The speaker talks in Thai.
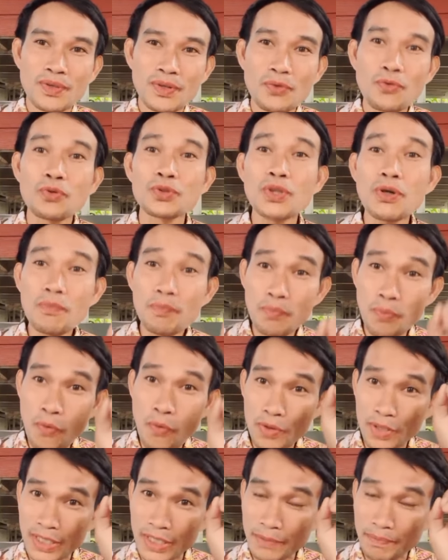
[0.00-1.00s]
กูต้อง
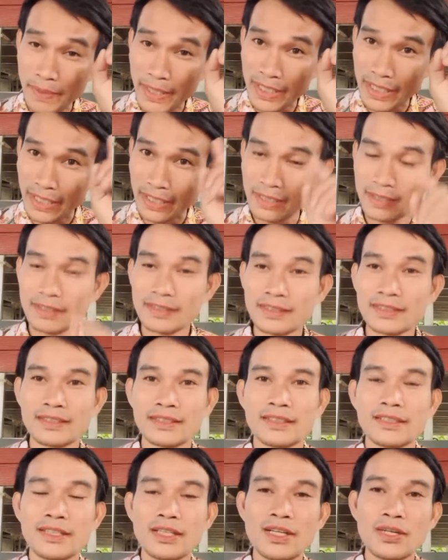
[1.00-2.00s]
พุ่งขึ้นไปอีก
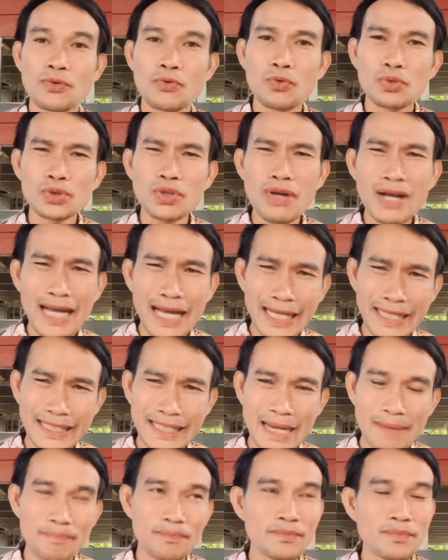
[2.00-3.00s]
กูต้องข
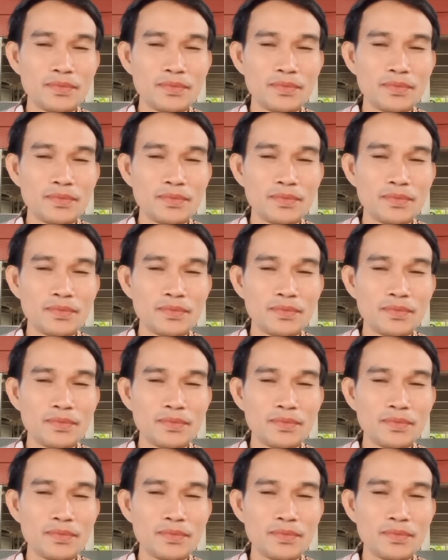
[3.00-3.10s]
ยับ